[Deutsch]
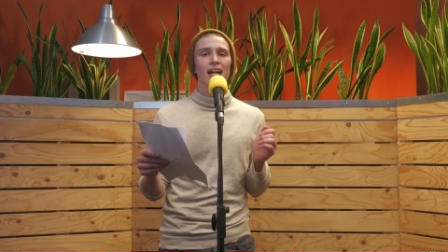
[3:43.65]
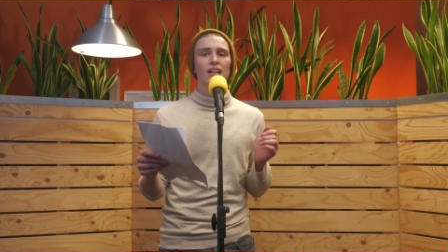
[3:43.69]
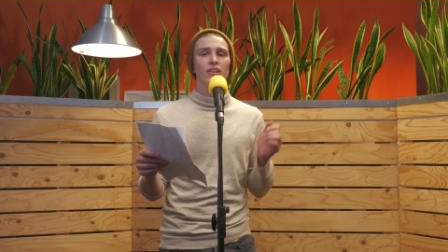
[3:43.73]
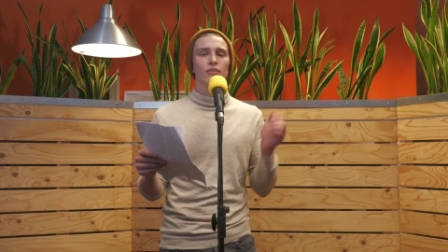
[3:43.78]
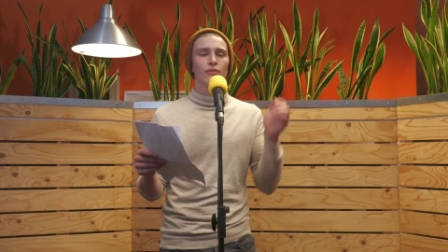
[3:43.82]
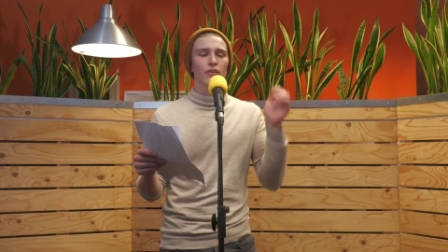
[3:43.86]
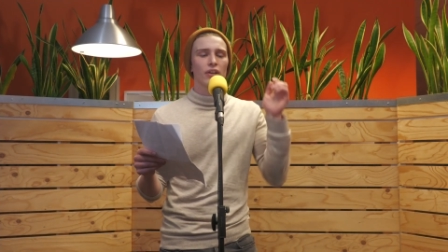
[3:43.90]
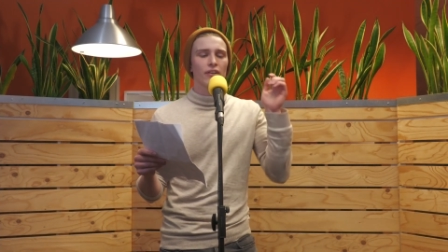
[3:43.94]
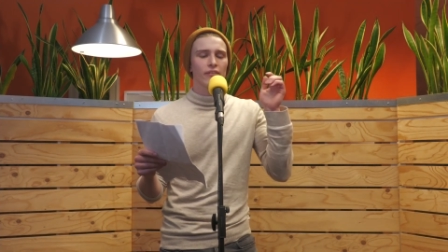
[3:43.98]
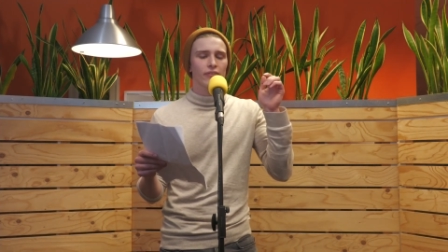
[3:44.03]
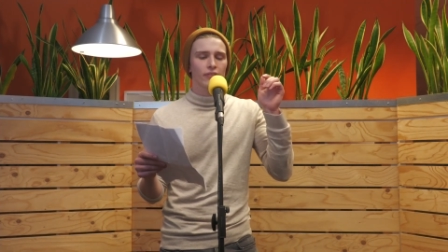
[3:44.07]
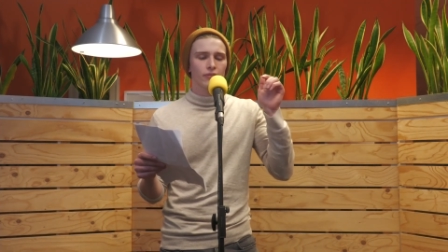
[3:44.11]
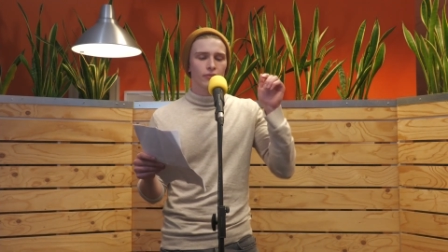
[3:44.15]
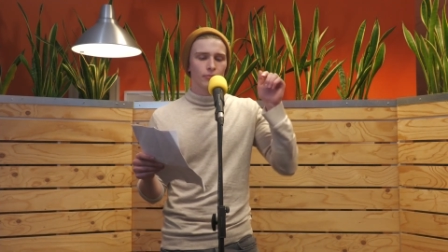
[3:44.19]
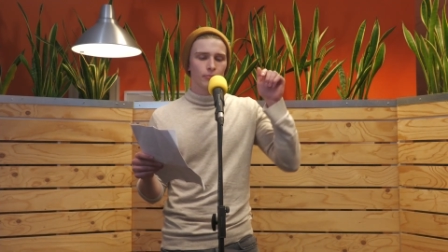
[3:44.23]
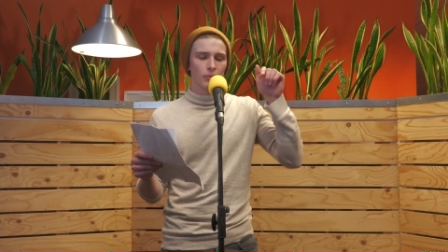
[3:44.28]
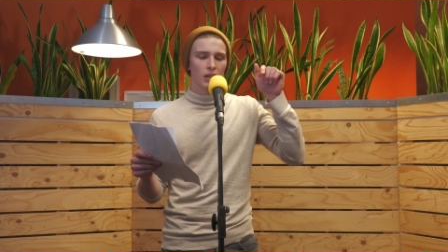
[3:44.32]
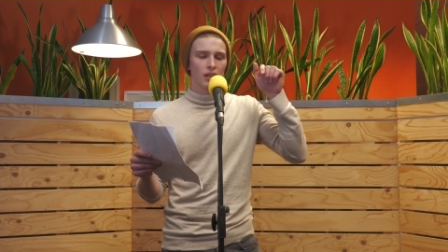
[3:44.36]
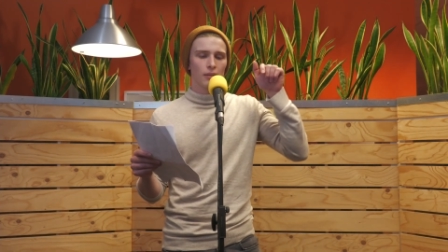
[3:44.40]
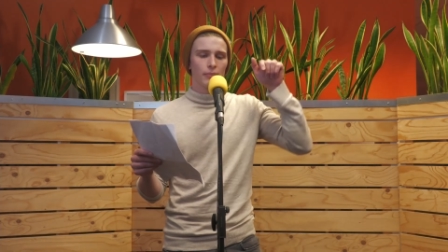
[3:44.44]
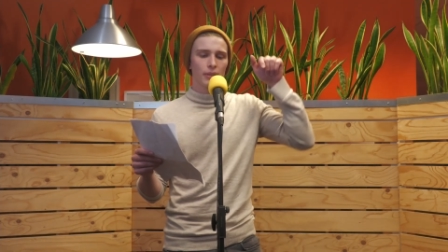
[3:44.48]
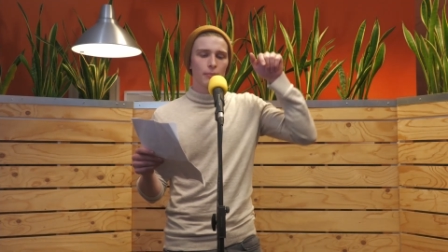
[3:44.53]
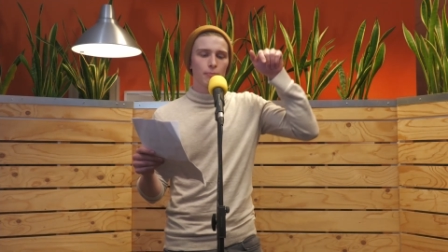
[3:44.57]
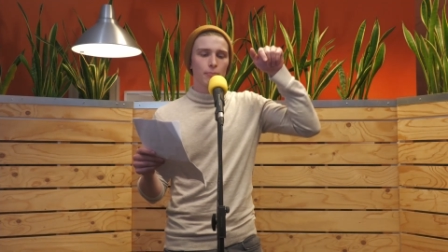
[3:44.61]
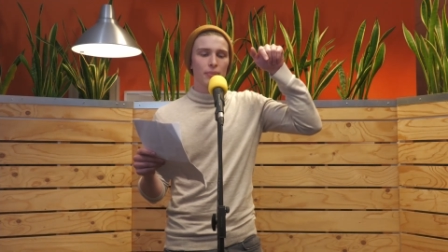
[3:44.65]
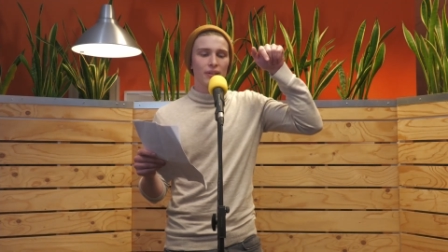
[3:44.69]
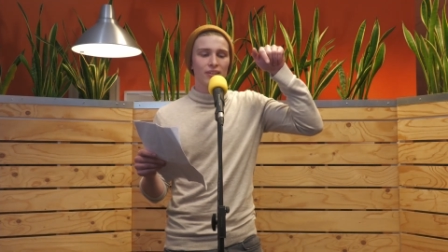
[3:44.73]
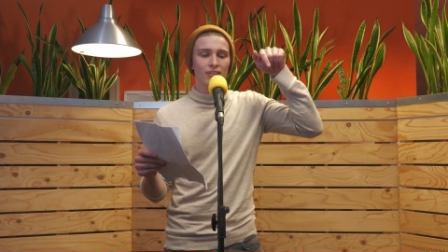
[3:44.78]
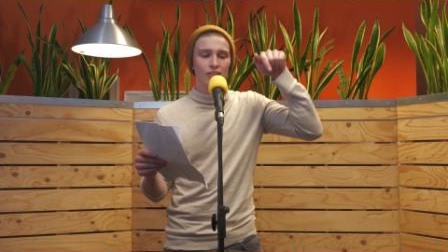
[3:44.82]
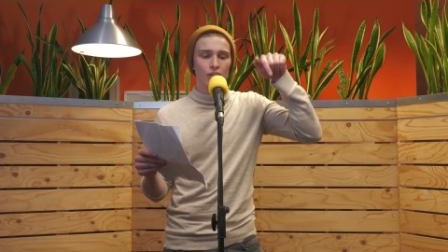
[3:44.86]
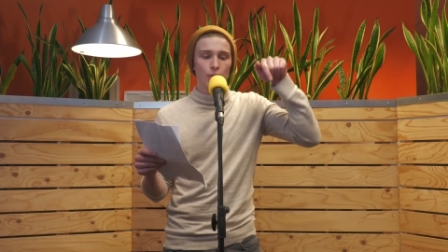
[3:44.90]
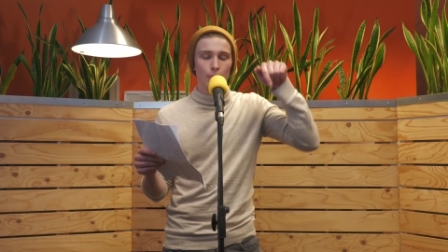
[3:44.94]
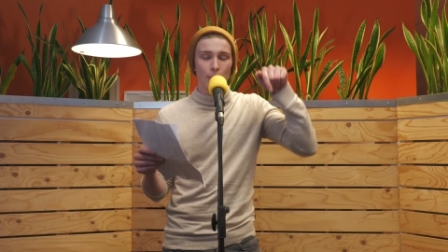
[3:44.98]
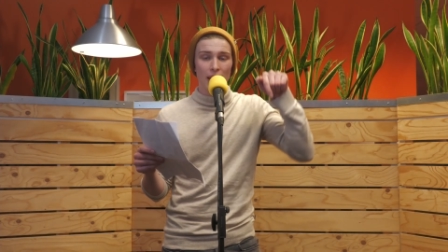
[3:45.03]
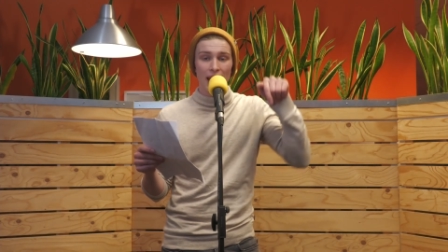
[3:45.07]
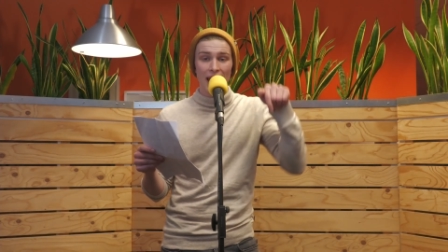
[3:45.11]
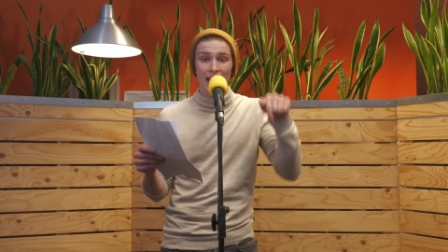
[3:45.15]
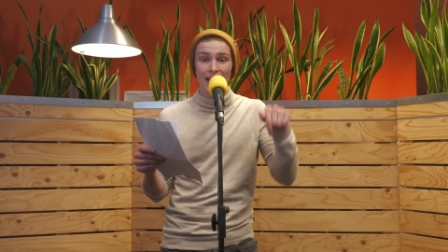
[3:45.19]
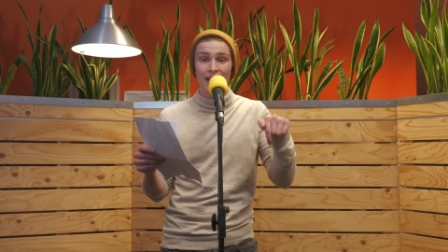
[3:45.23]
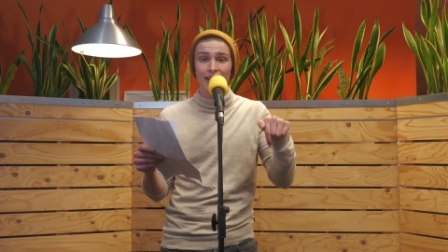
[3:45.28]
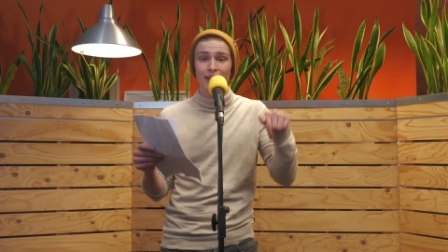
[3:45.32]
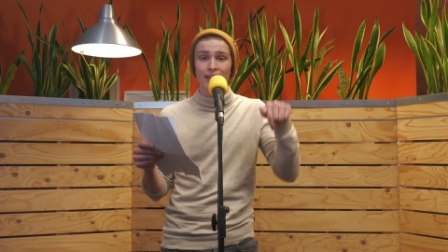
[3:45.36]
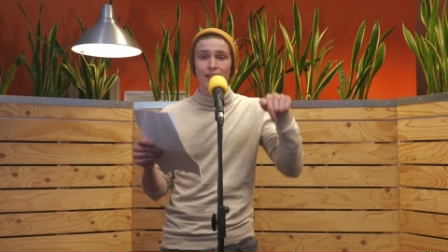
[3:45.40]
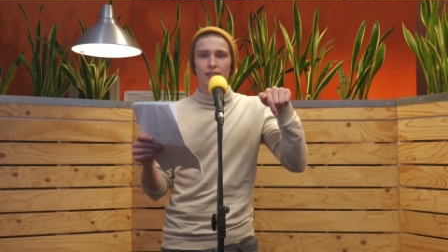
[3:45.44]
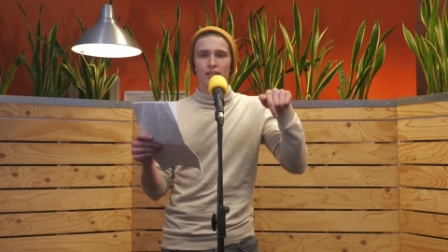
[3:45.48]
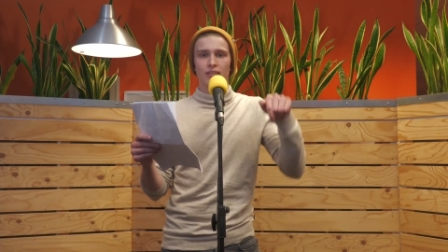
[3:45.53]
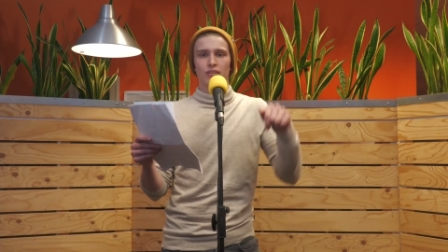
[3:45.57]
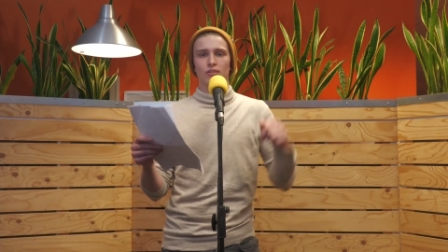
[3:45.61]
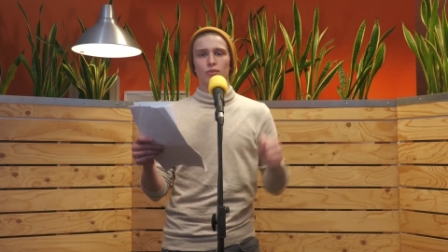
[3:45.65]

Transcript: Also wir mal mit bis zum Ende